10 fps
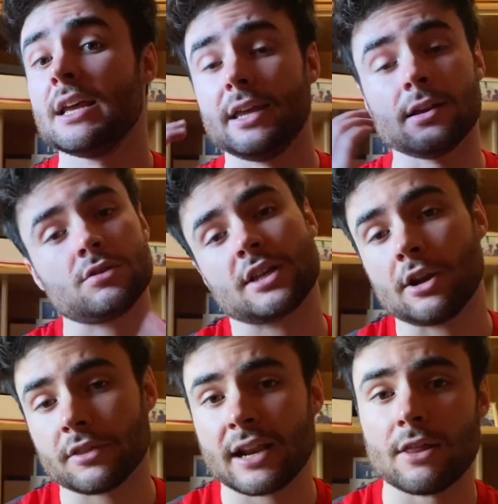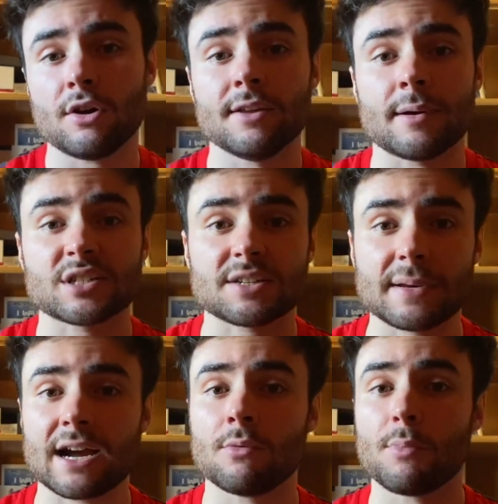irnos al ordenador y vamos a
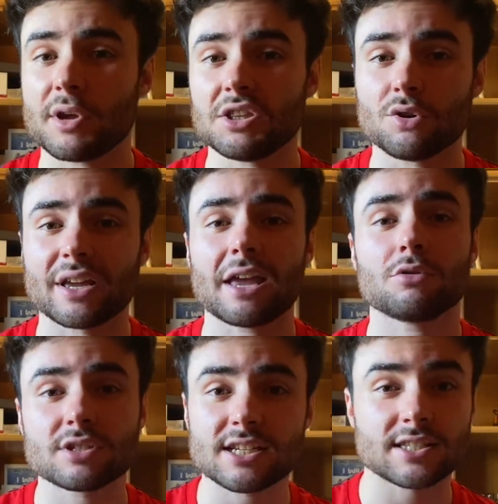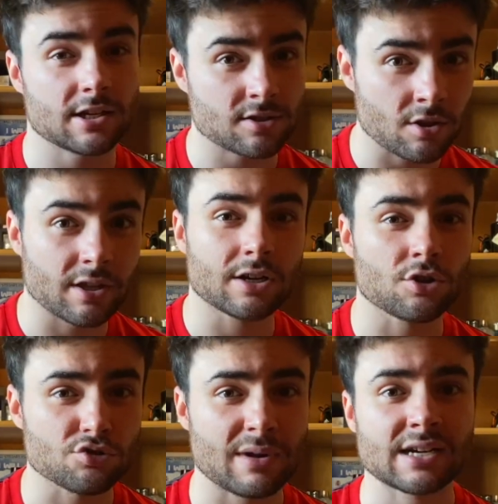explicar un poquito en qué consiste esto del
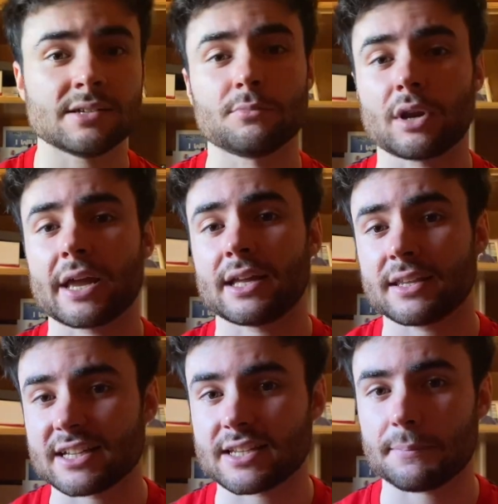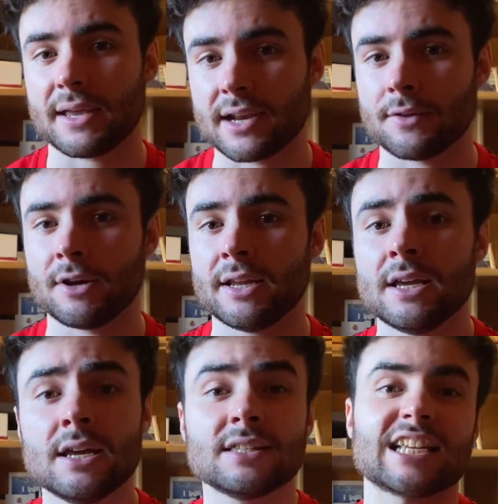cross margin porque hay gente que se pierde, ¿vale?
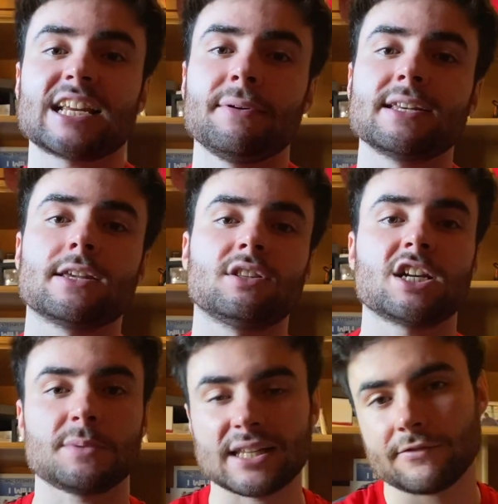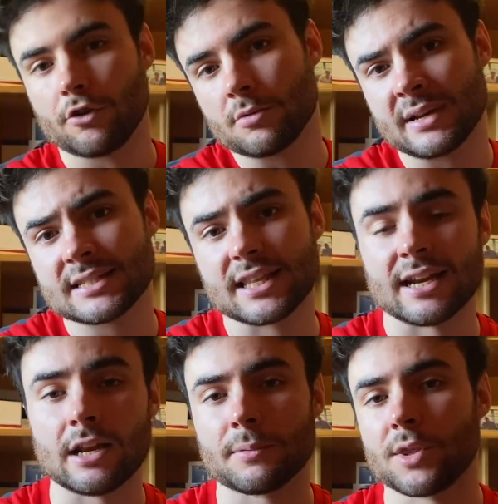Ya sabéis que otras plataformas
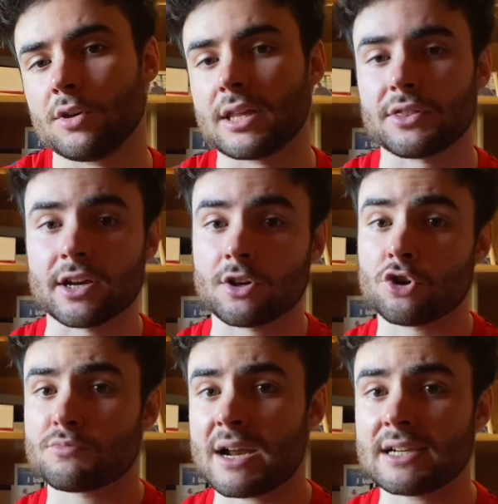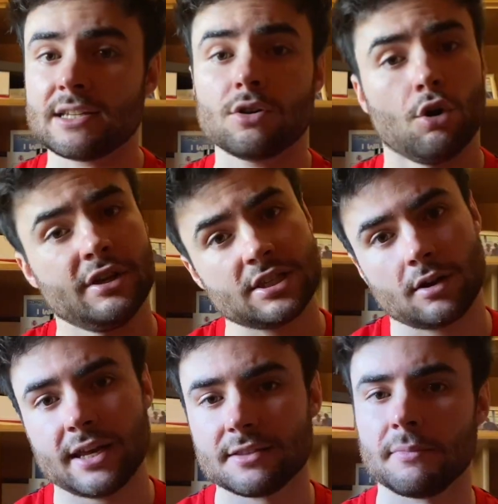tienen la opción de hacer cross margin o
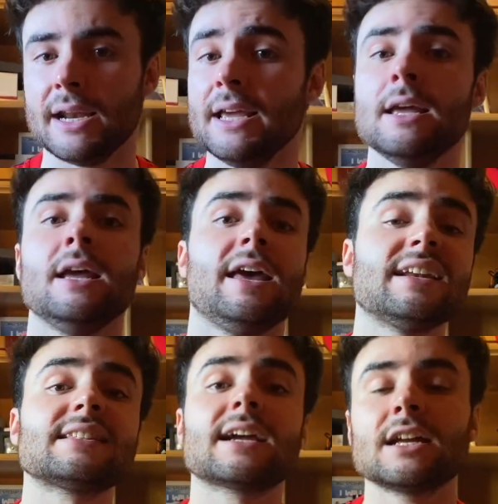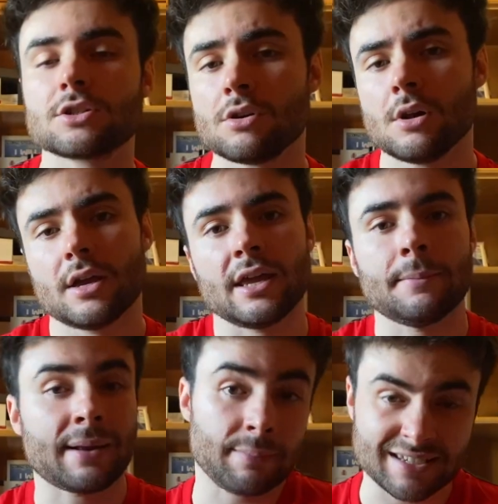isolate, ¿vale? En este caso eh,
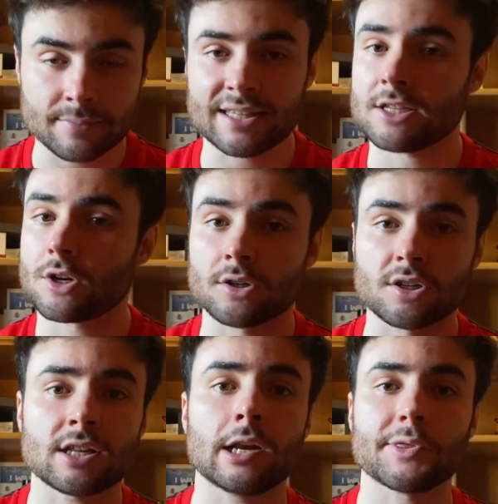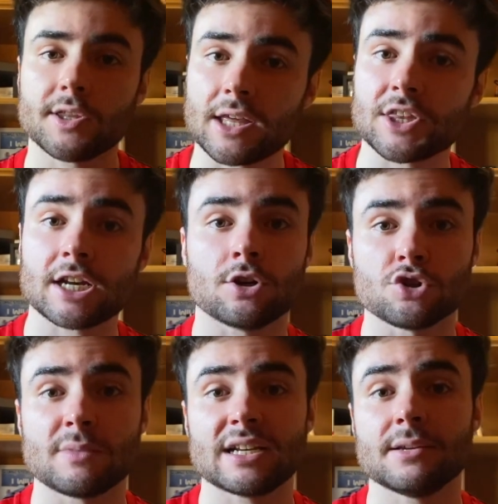Prime solo nos da la opción de hacer cross
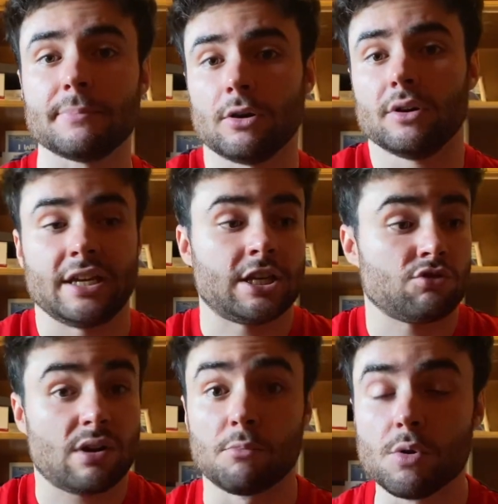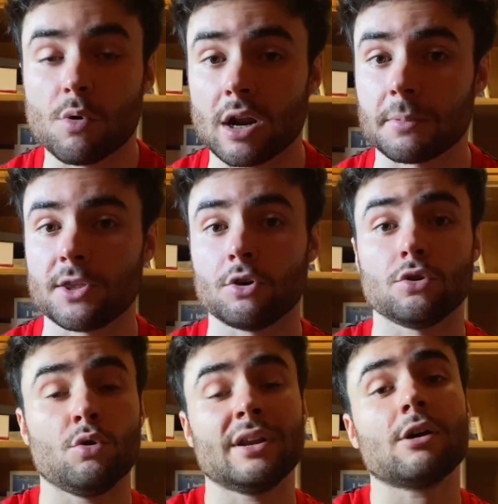margin pero es una muy buena opción.
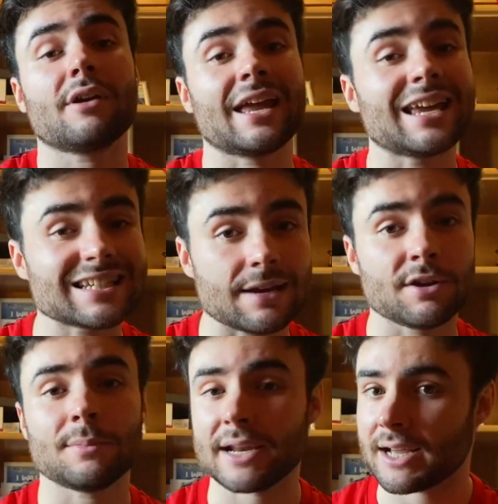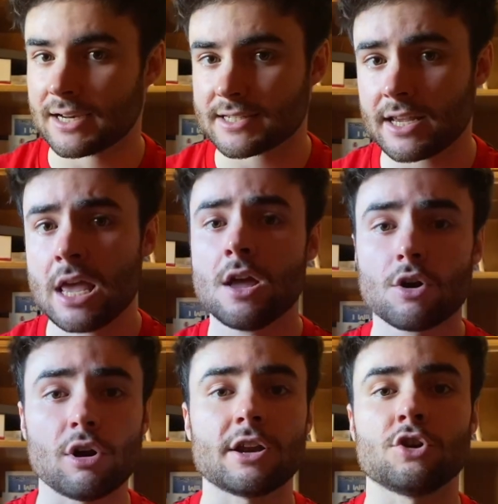Lo único que hay que saber manejarse
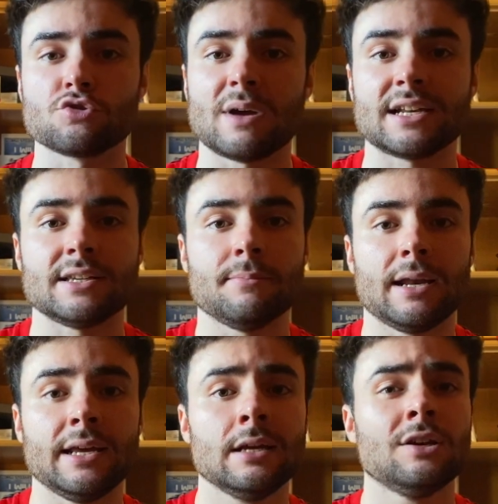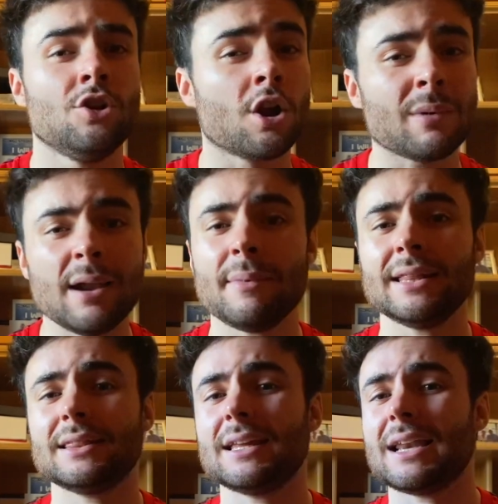con el cross margin, ¿vale?
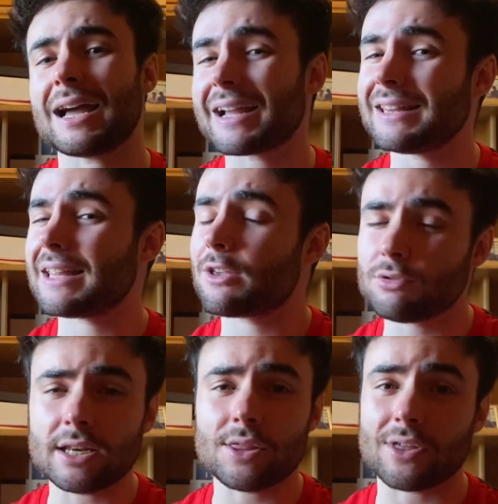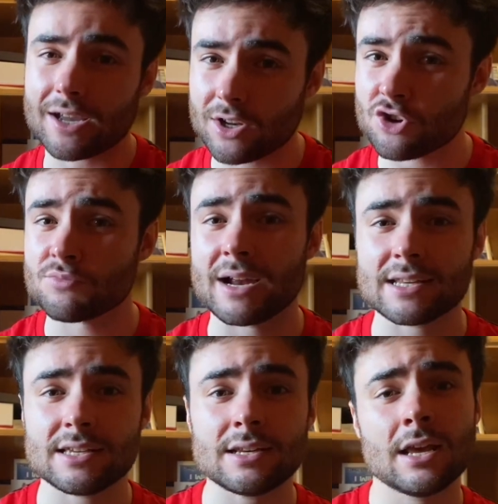Normalmente la gente que utiliza cross
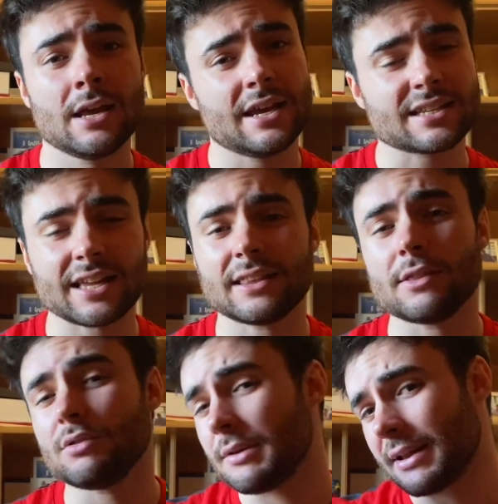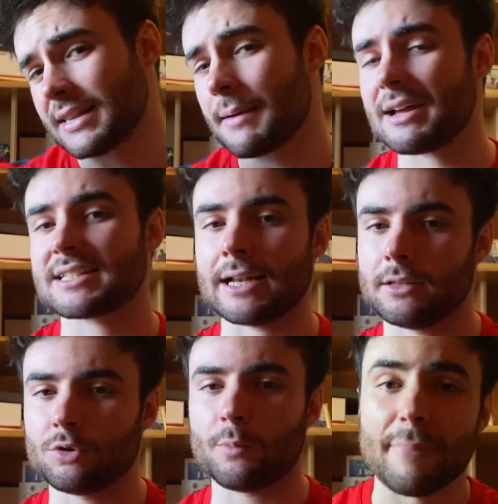margin es gente de un nivel ya más
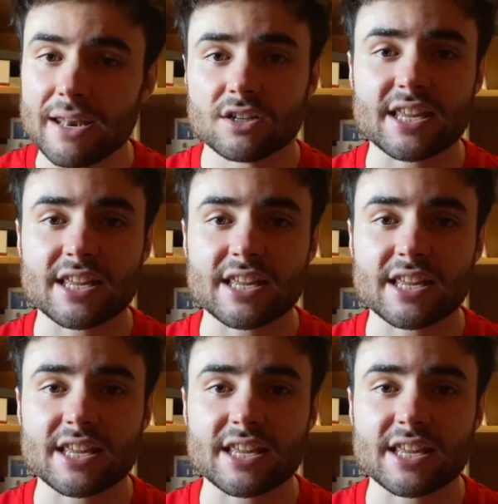alto, pero si